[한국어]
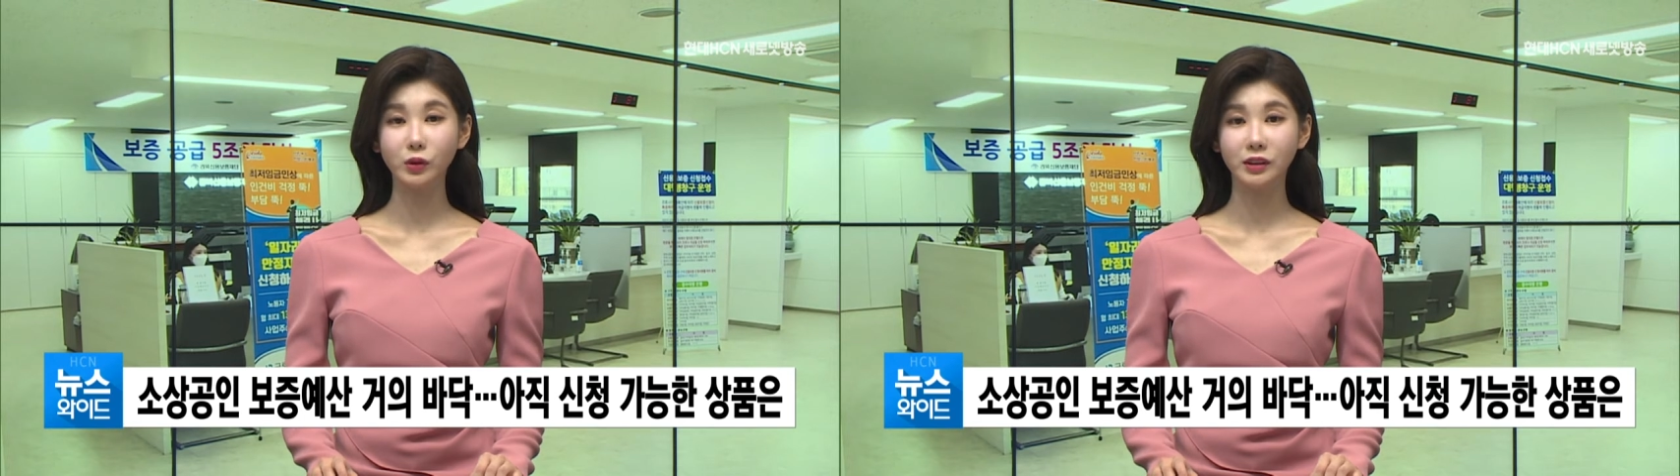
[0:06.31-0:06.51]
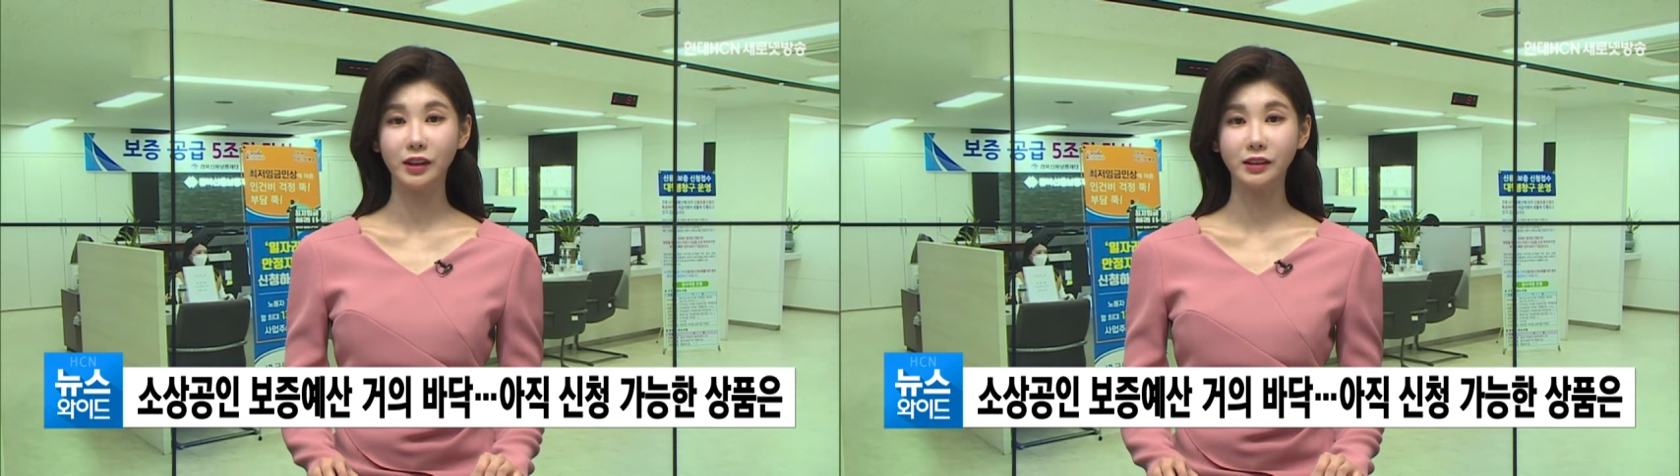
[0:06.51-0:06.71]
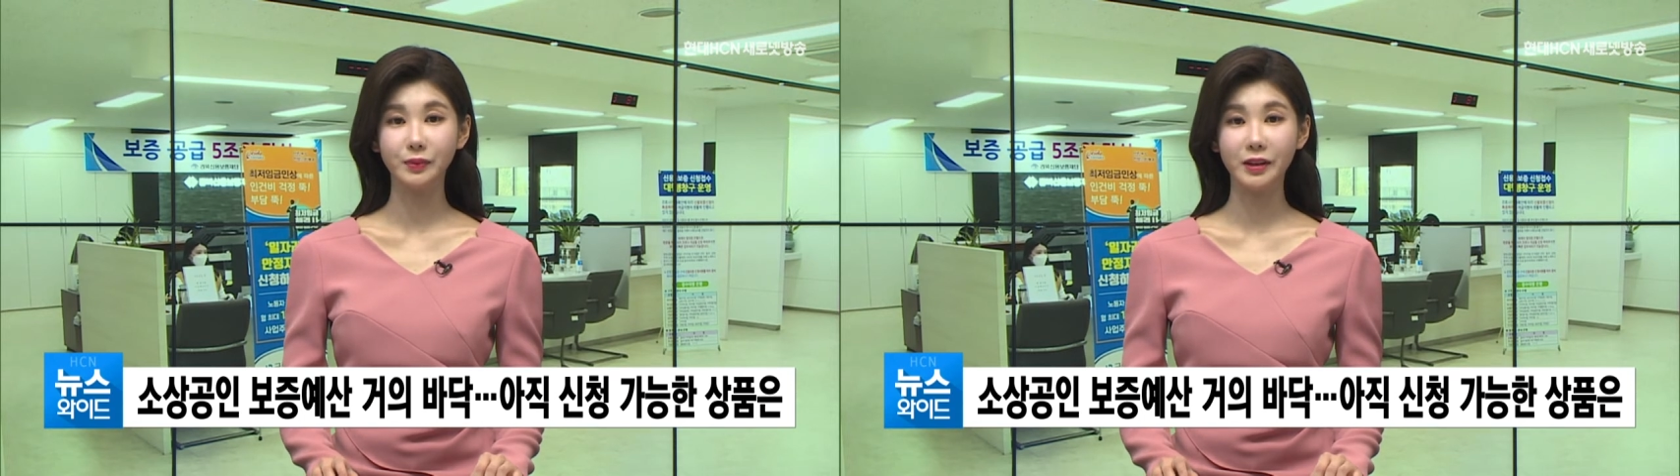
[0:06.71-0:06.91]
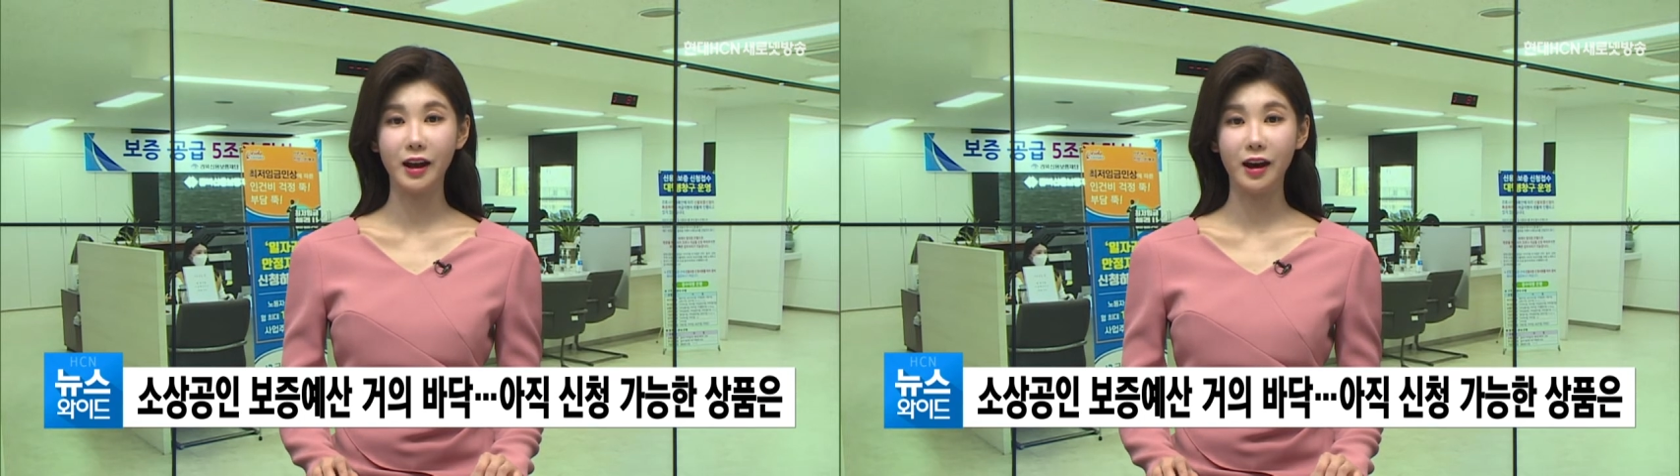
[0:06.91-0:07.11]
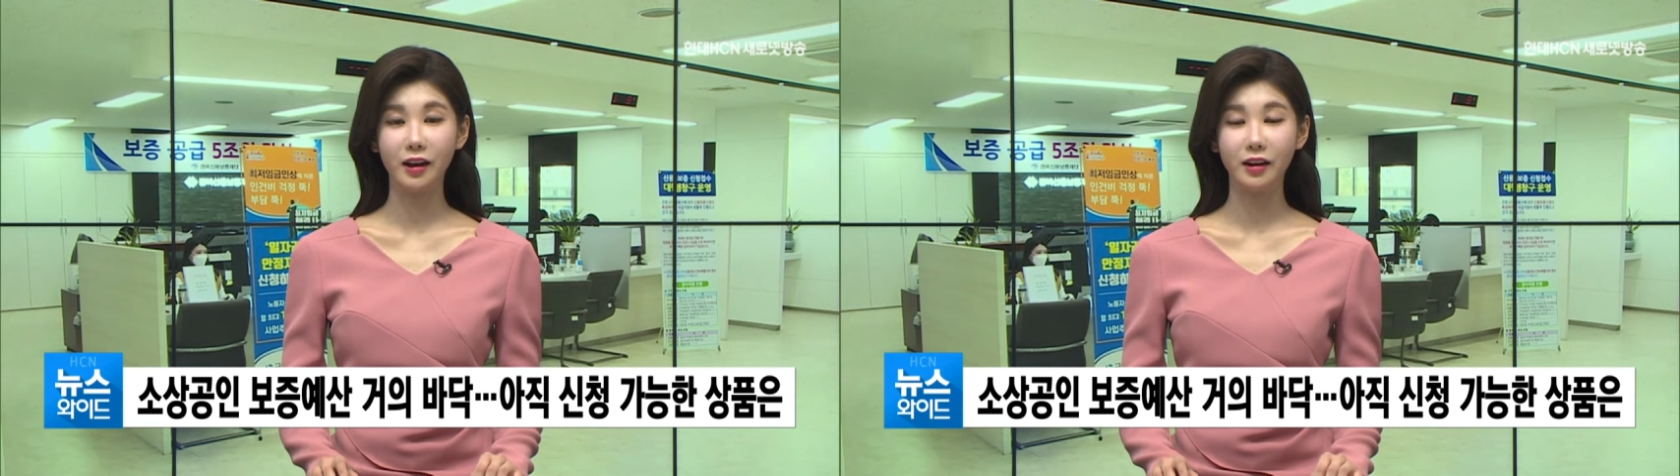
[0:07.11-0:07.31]

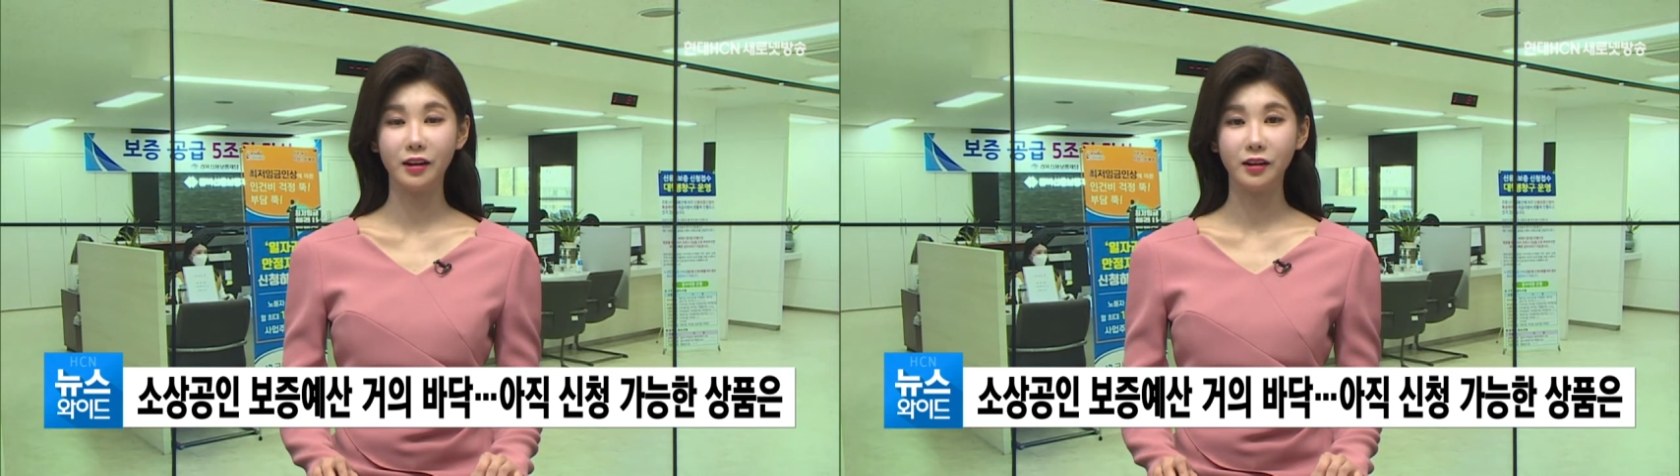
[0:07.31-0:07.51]
폭증했습니다.